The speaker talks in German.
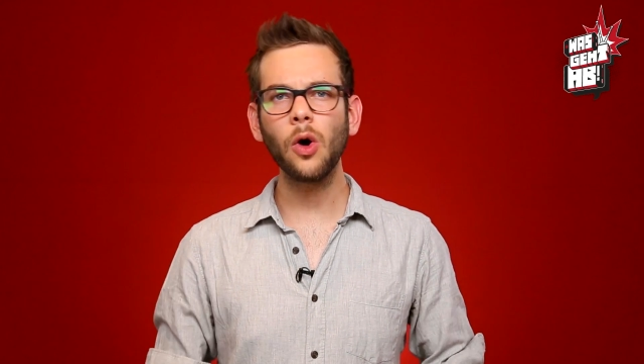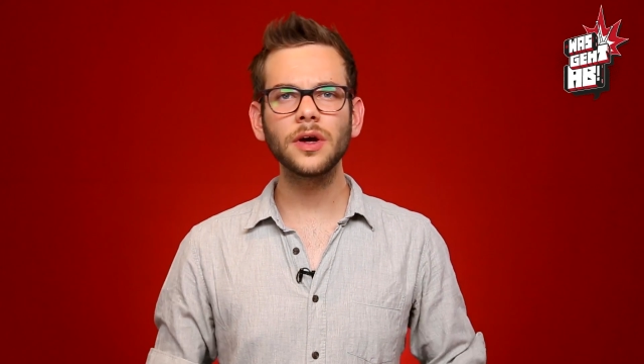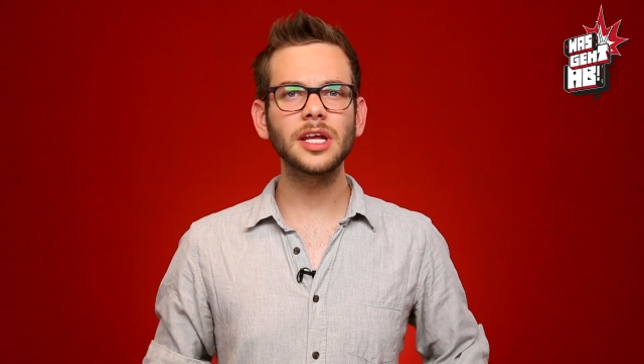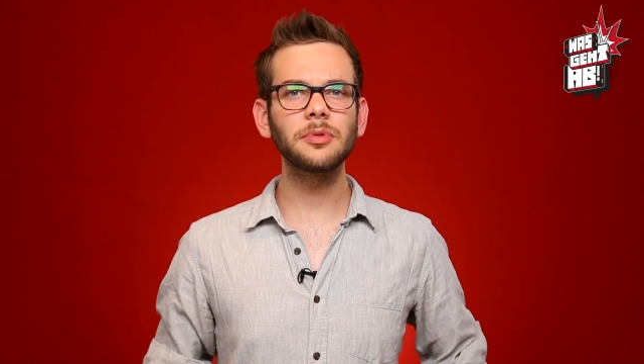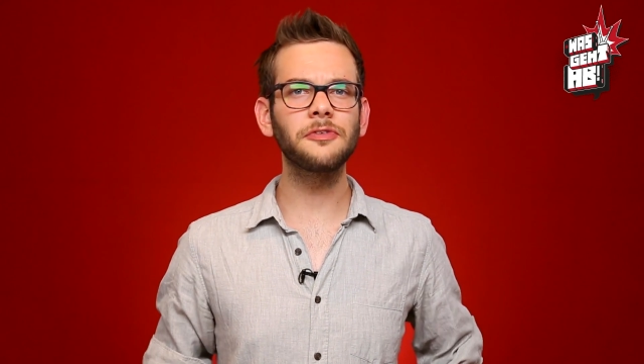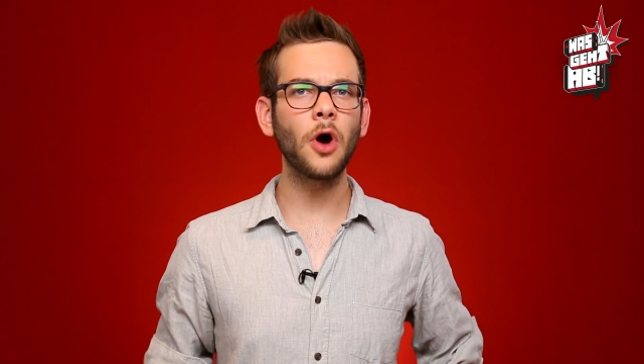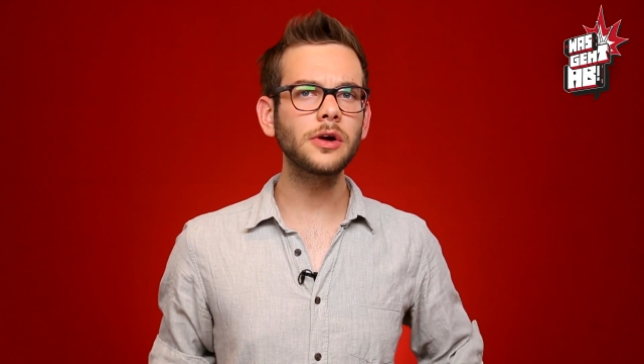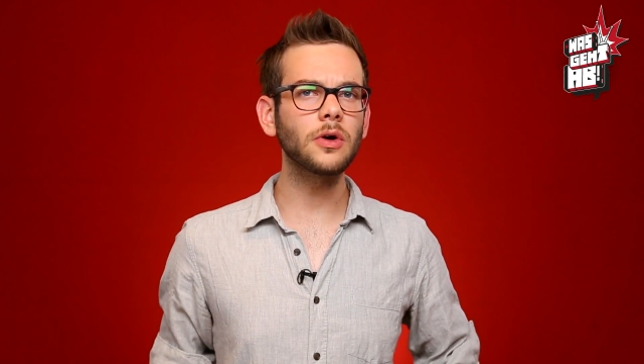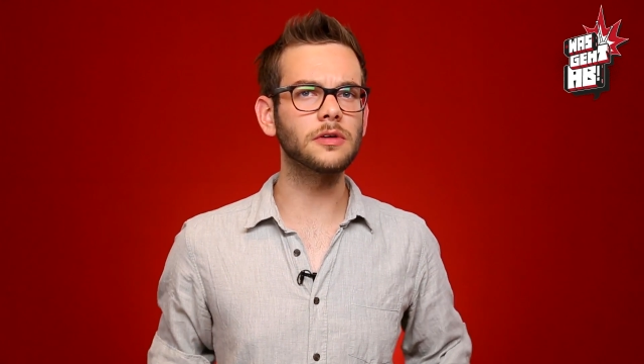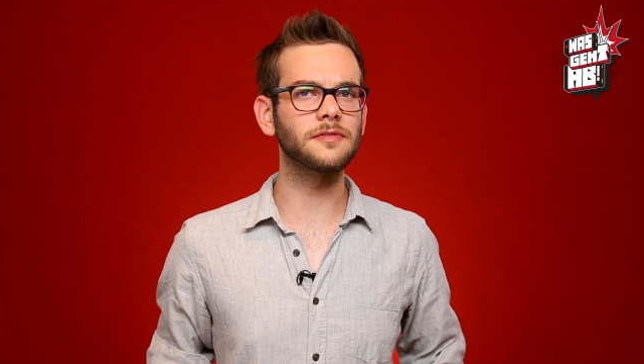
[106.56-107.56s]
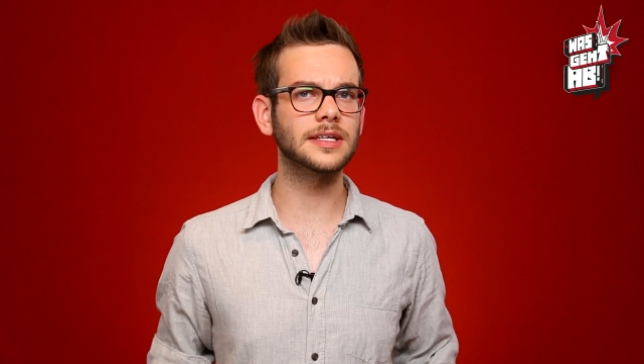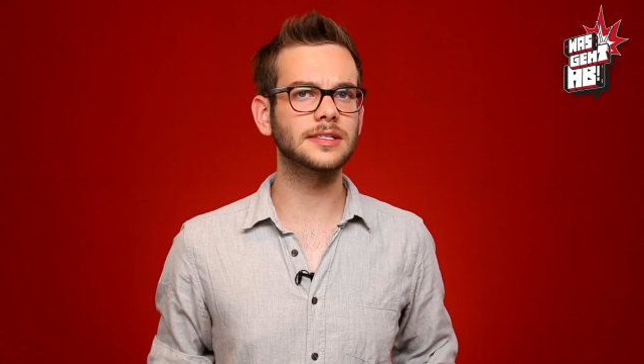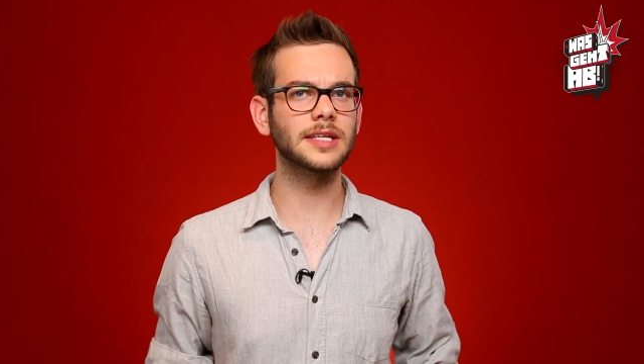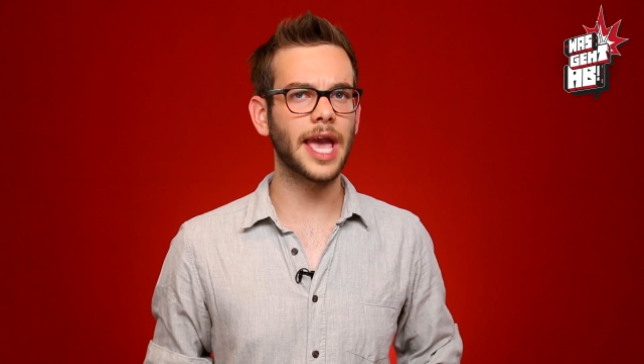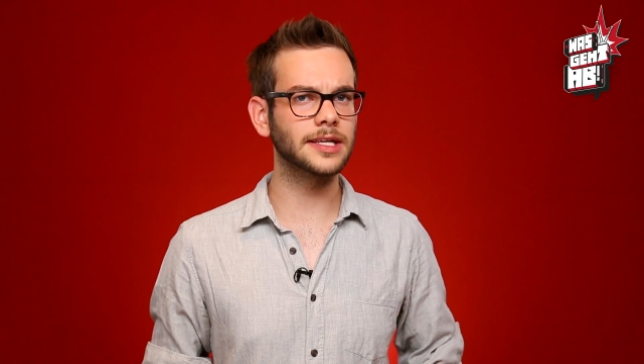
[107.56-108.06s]
Auch in der Bevölkerung
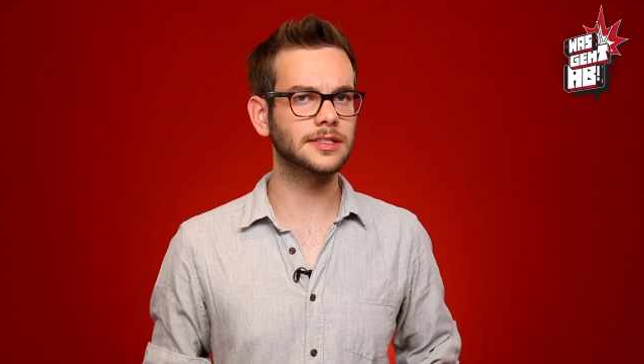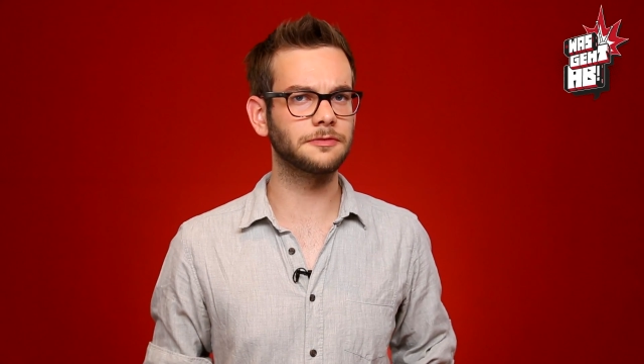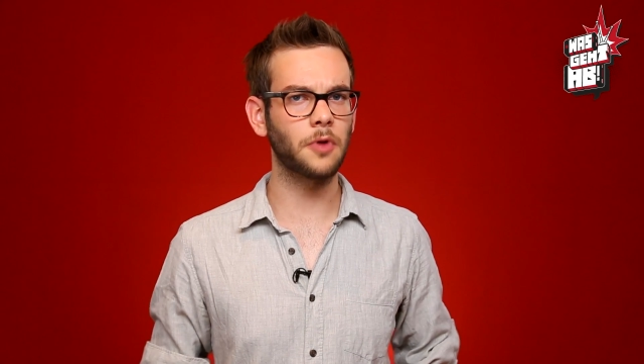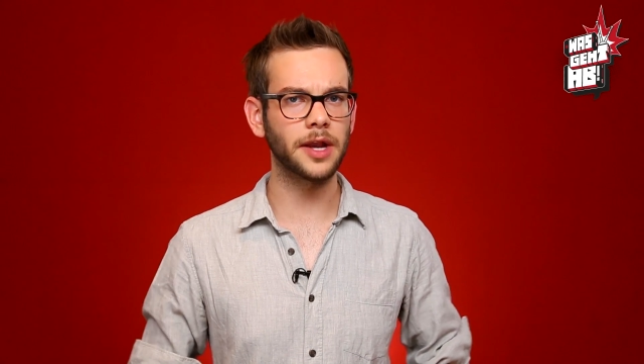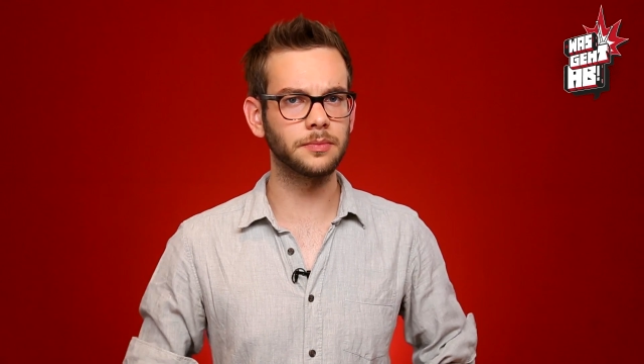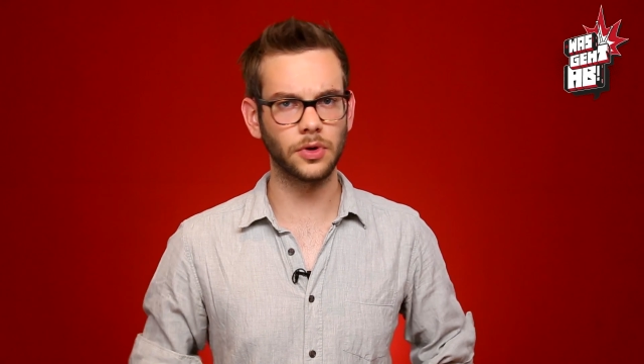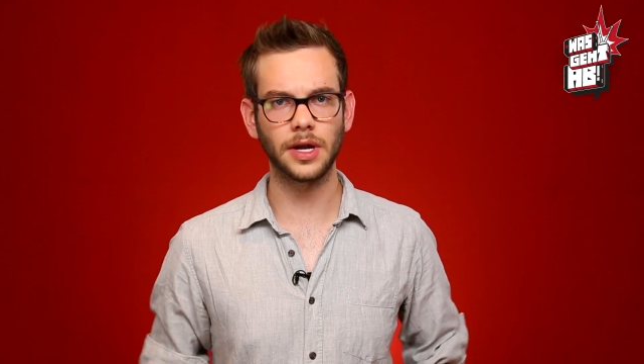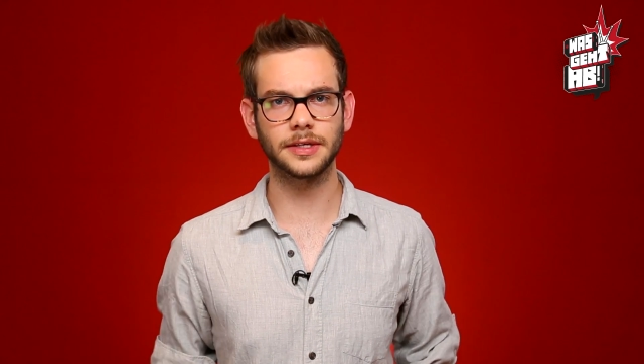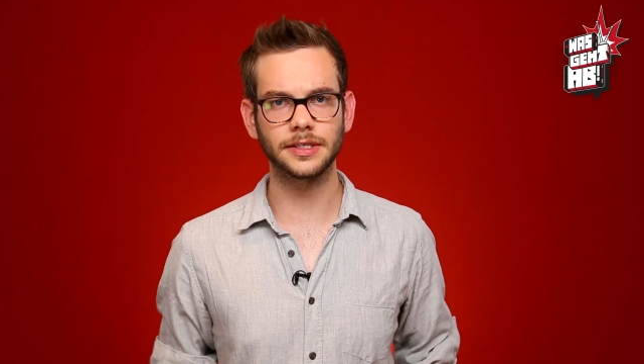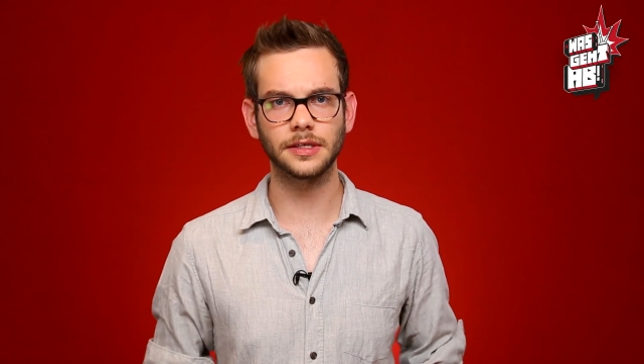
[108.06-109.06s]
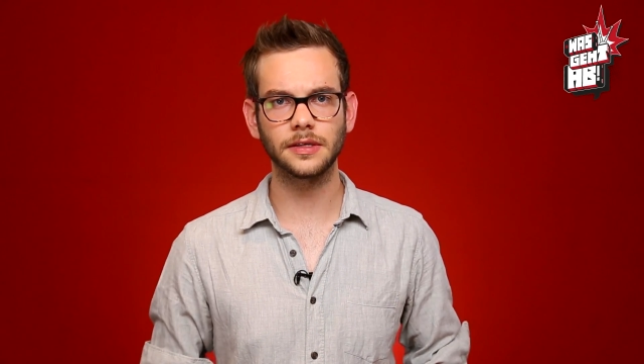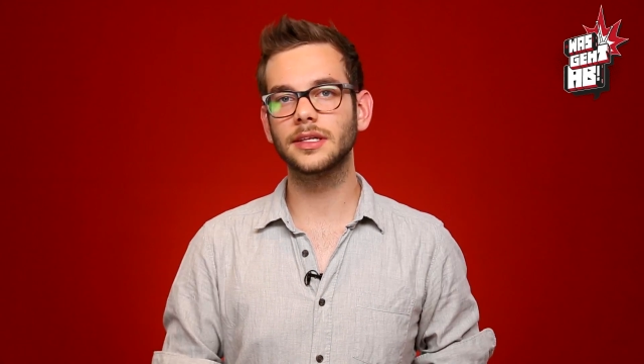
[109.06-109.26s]
wachsen die Ängste vor einem Bürgerkrieg.